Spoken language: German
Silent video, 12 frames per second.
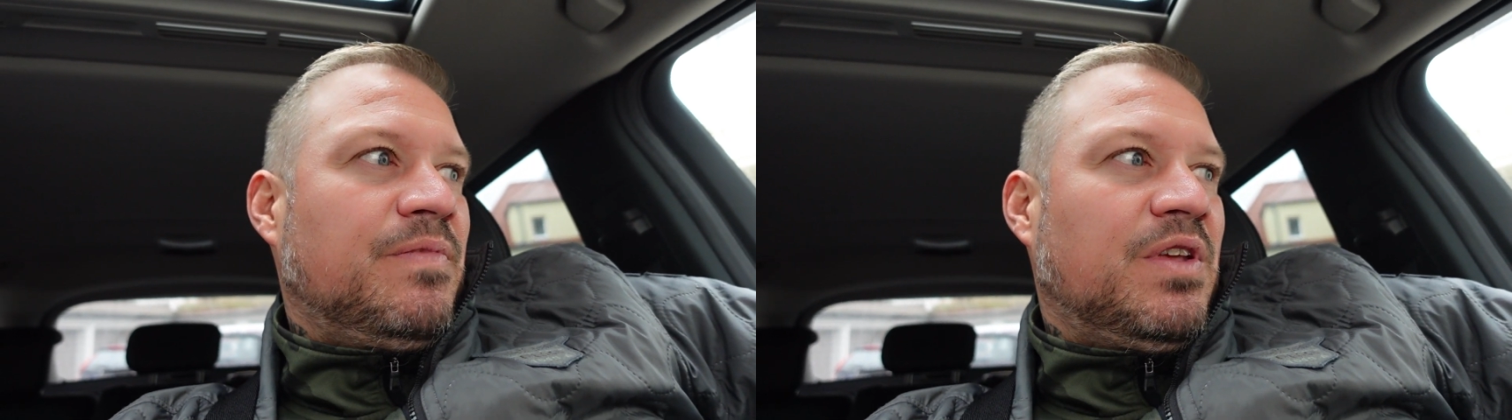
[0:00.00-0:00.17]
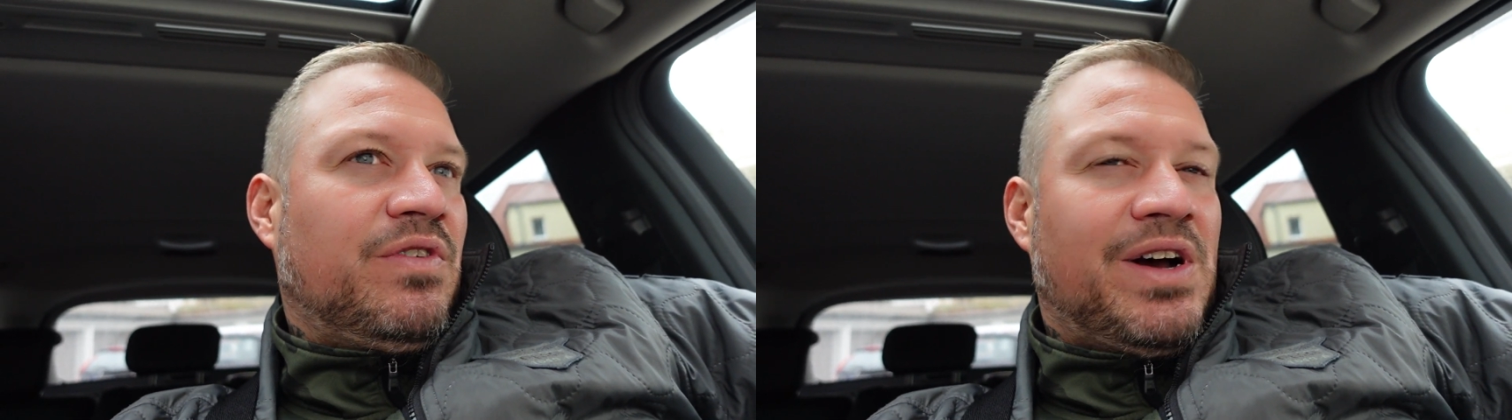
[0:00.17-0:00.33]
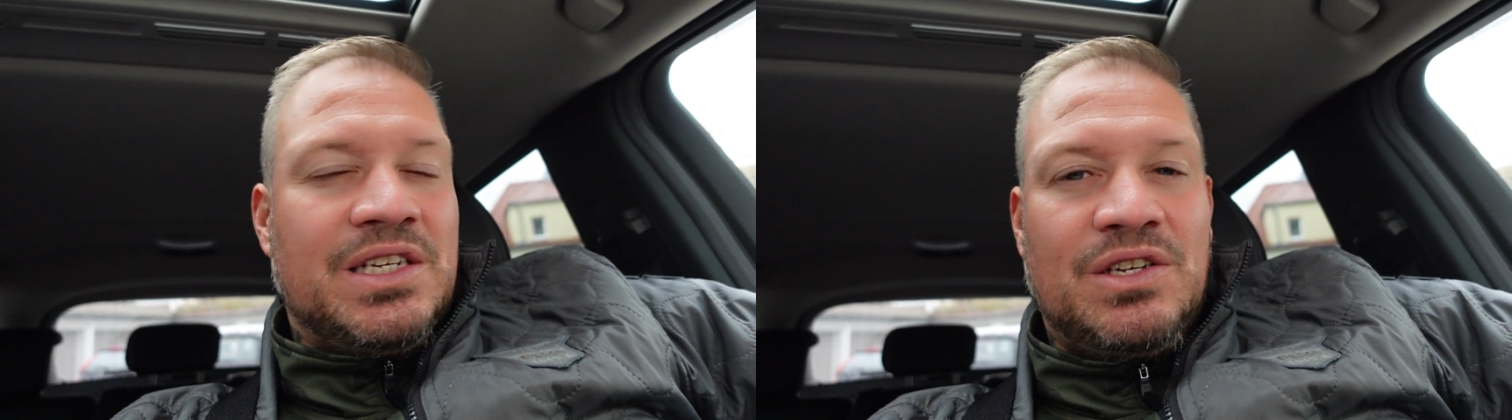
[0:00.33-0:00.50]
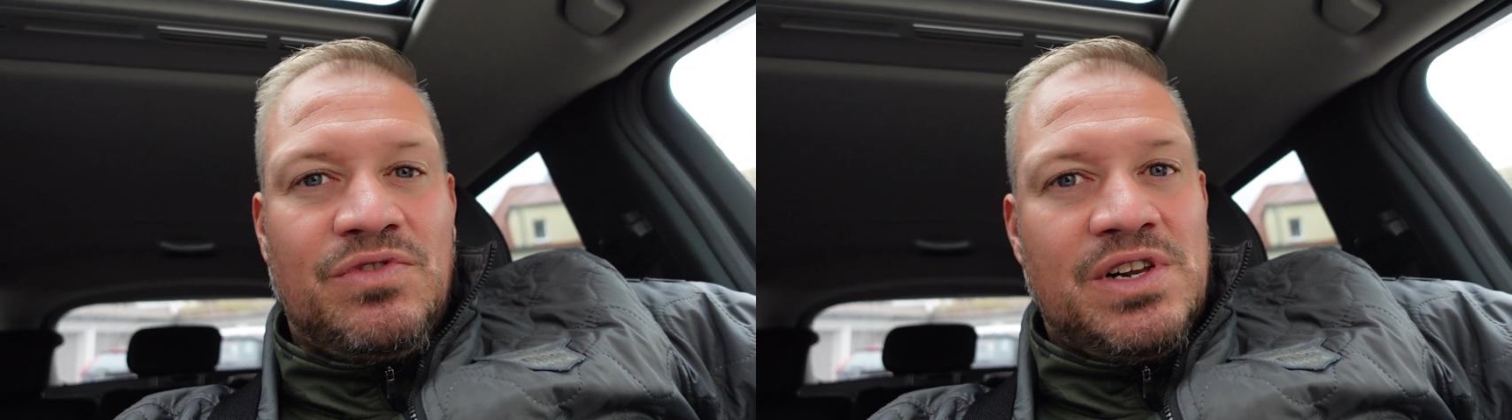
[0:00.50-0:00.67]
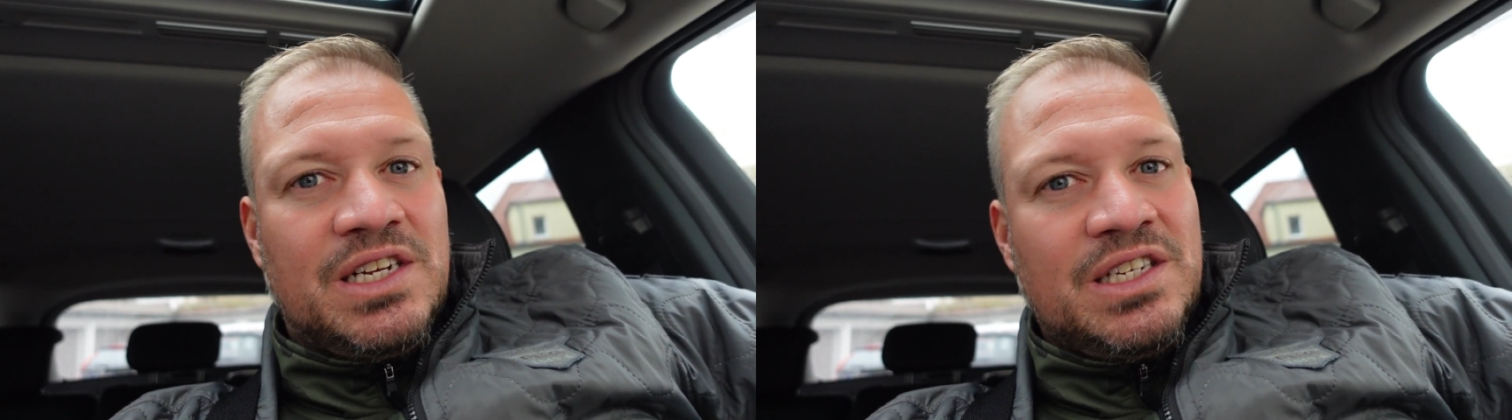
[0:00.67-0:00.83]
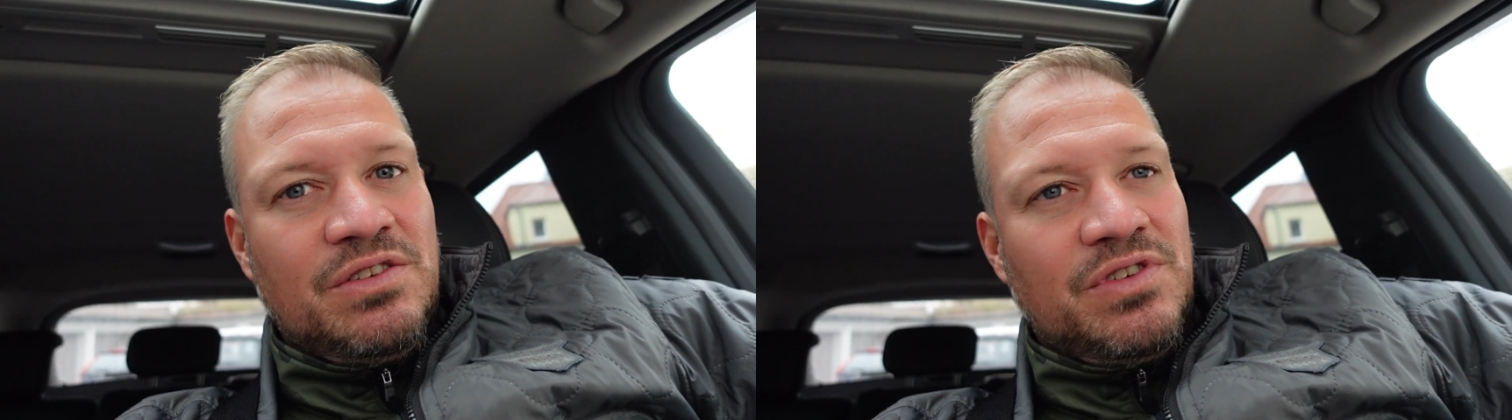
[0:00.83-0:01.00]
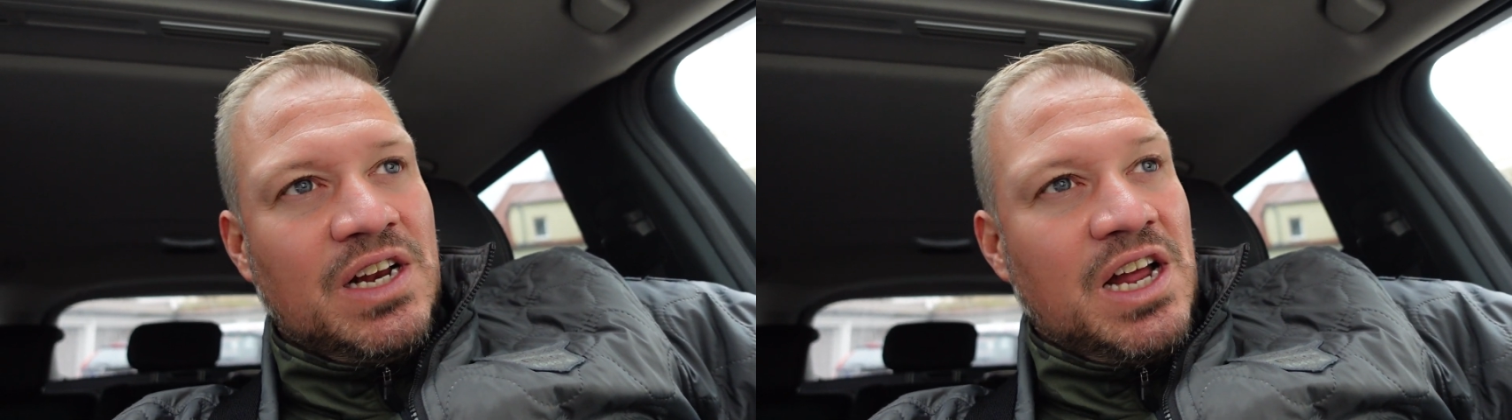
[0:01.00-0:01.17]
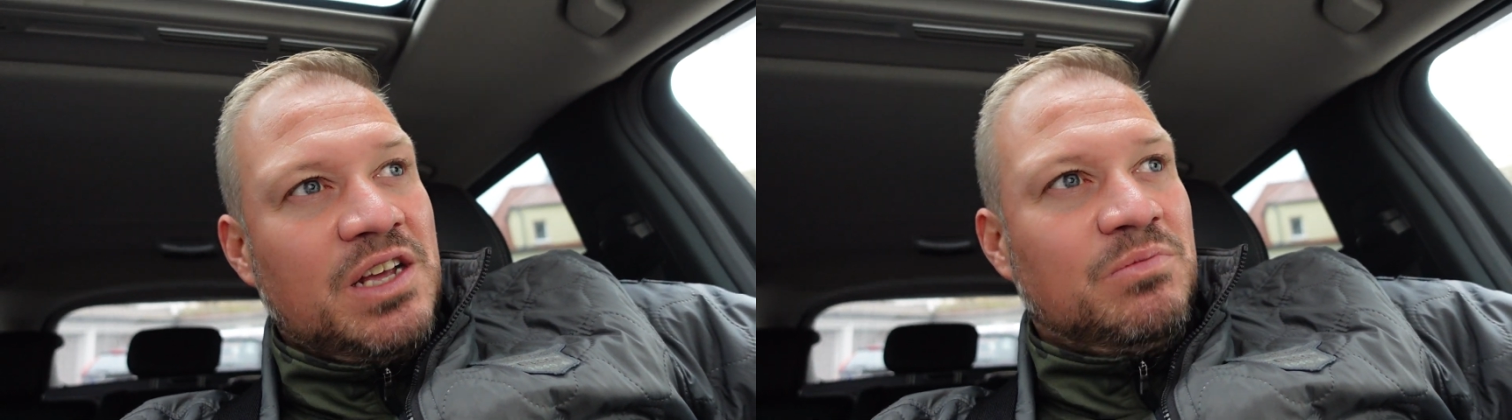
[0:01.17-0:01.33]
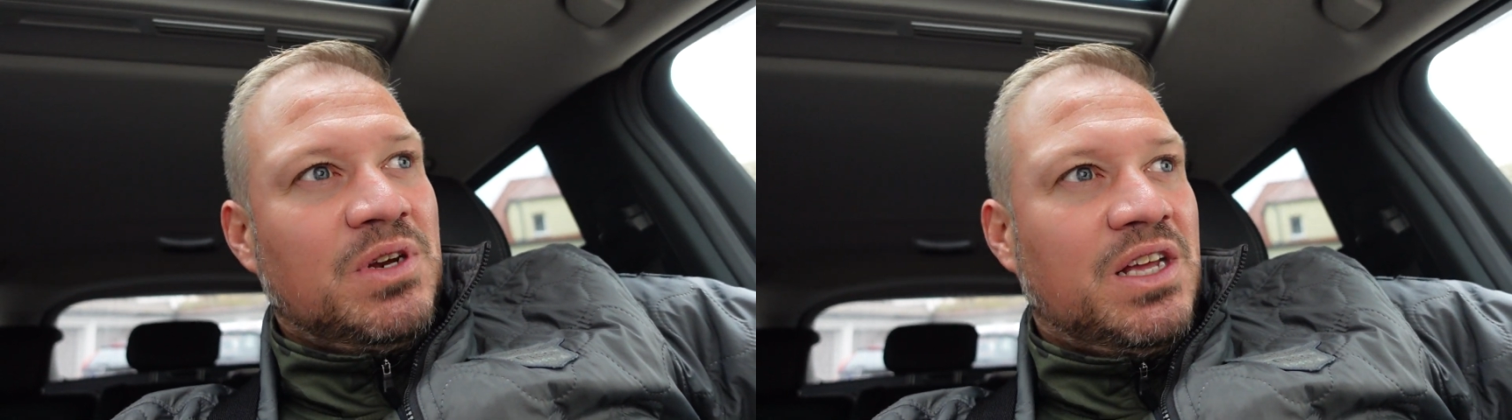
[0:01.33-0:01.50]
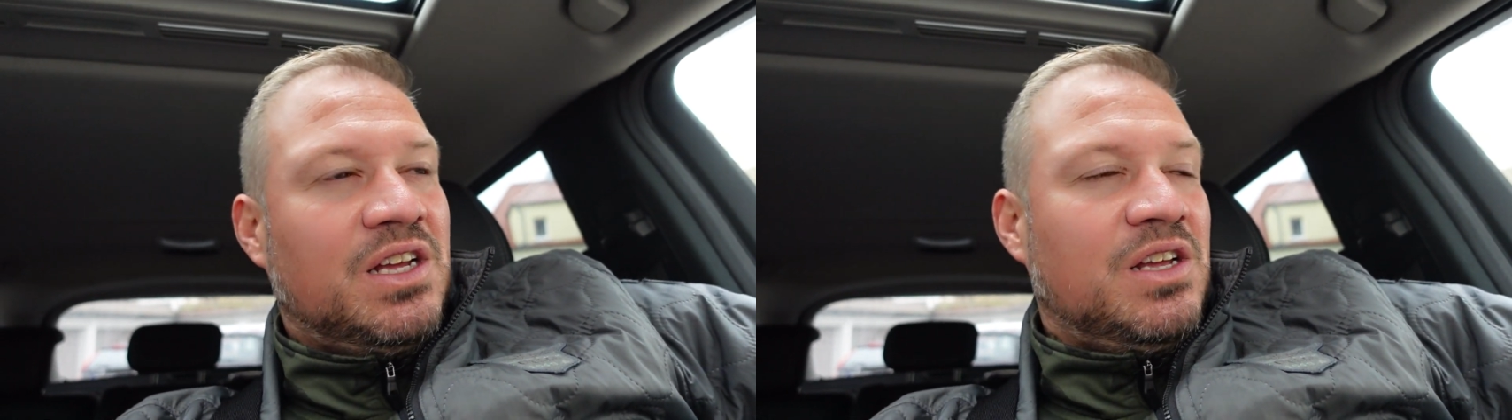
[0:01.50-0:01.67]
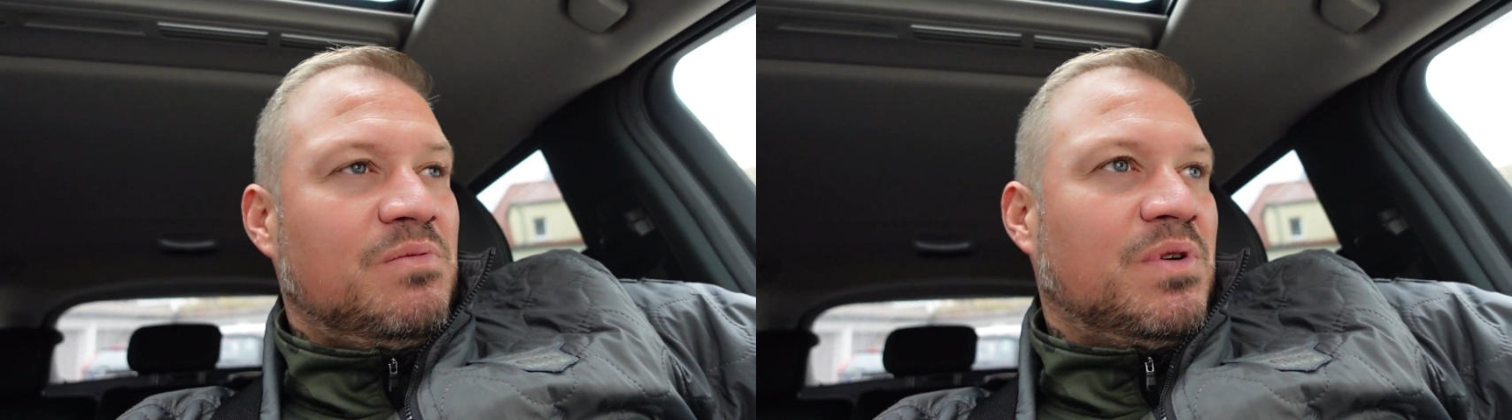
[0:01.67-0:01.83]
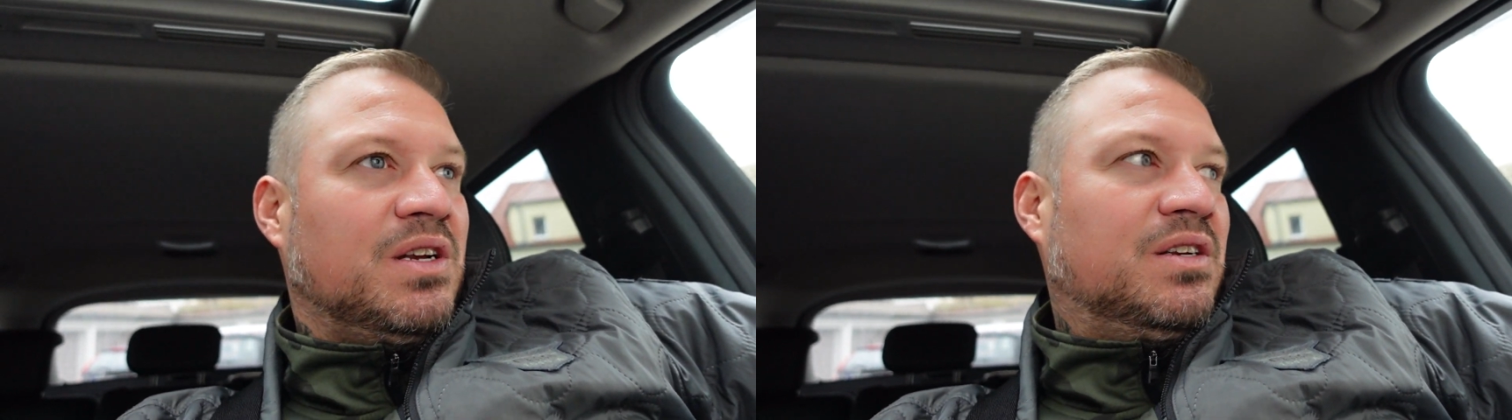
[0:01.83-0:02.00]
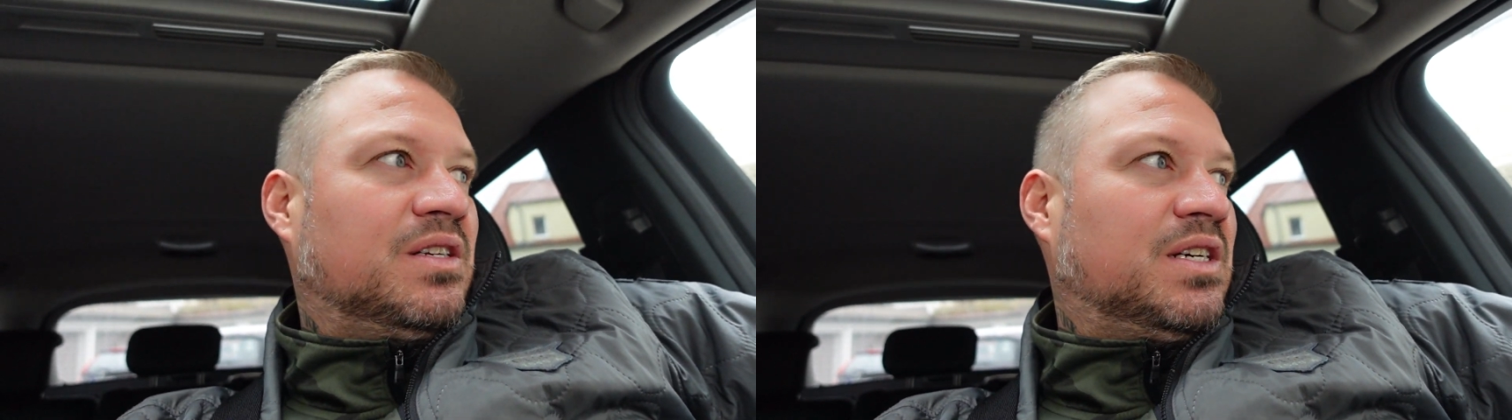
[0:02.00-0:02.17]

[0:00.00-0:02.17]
Ich weiß, ich will das nicht vergleichen mit irgendjemandem,